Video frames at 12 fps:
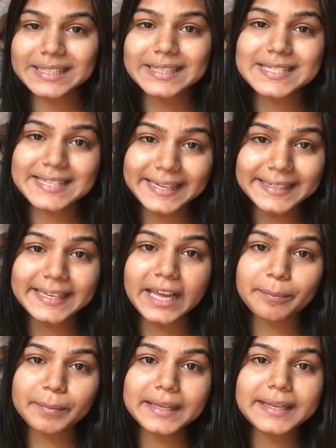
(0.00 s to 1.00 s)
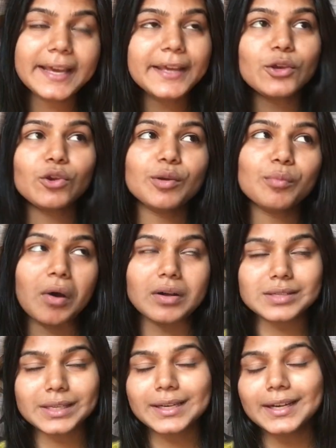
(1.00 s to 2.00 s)
स्किन टाइप के लिए है क्योंकि
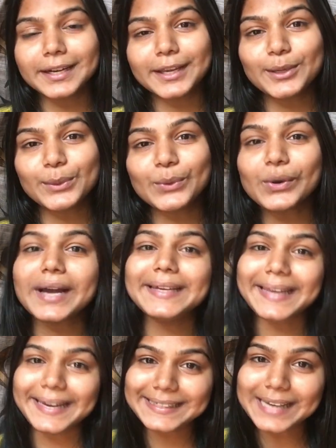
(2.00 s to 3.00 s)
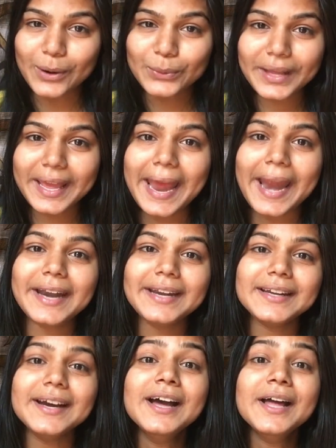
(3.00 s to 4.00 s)
बहुत सारे लड़के लोगों का यही डाउट है एंड